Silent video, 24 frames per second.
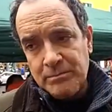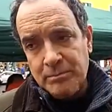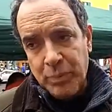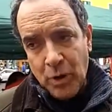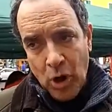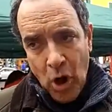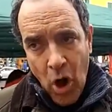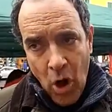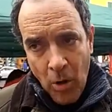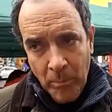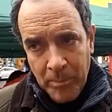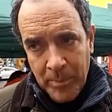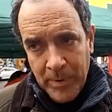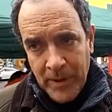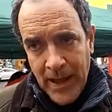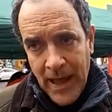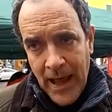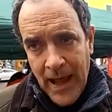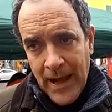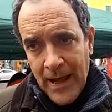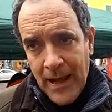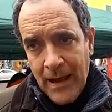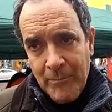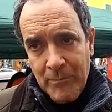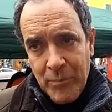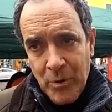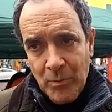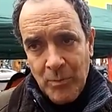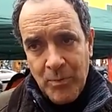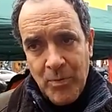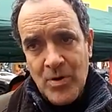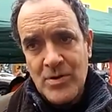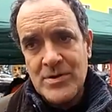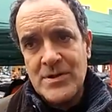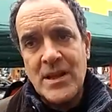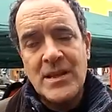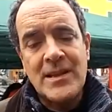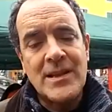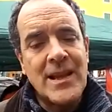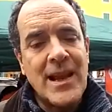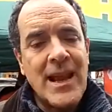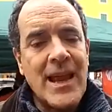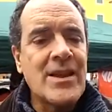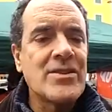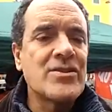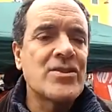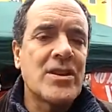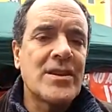propria la proposta di
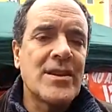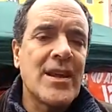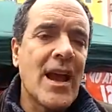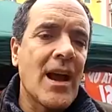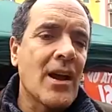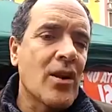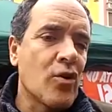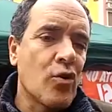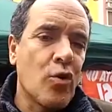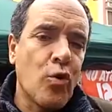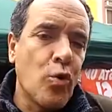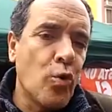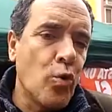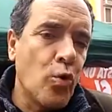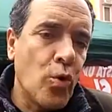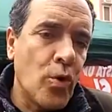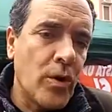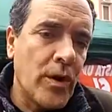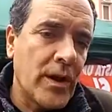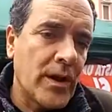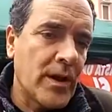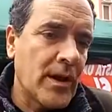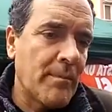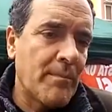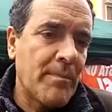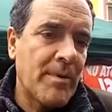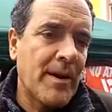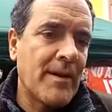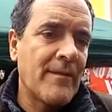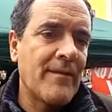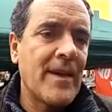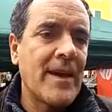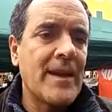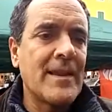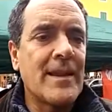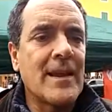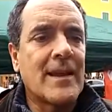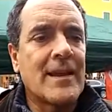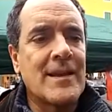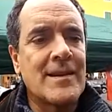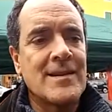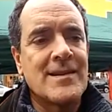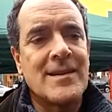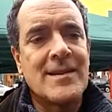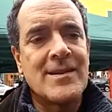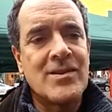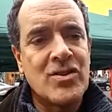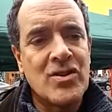legge di alcuni che prevede che
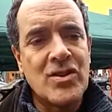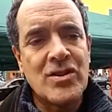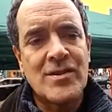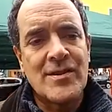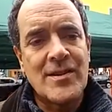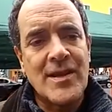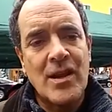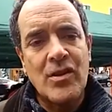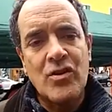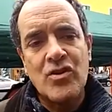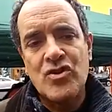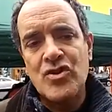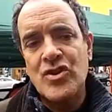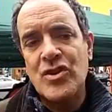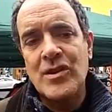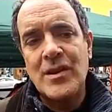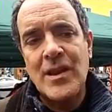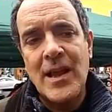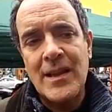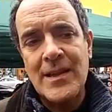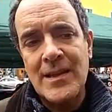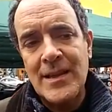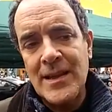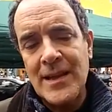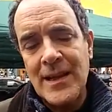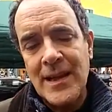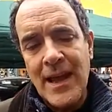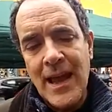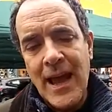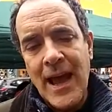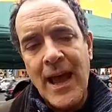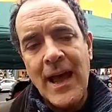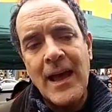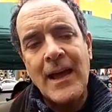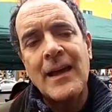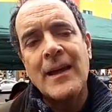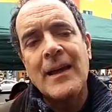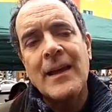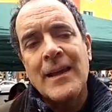ci siano i cittadini a